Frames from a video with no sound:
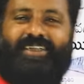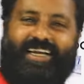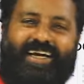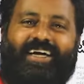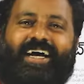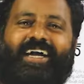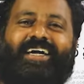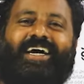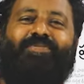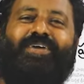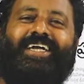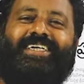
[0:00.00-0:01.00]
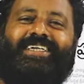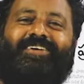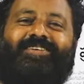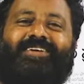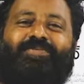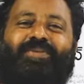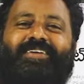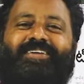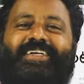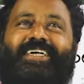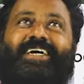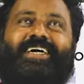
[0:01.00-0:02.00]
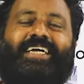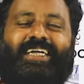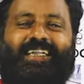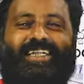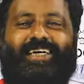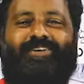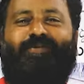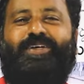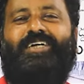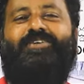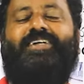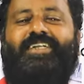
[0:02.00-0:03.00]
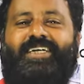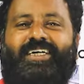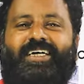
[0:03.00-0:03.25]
తెలంగాణను కాపాడాల్సినటువంటి పరిస్థితి ఇక దేవుని మీదనే ఉన్నది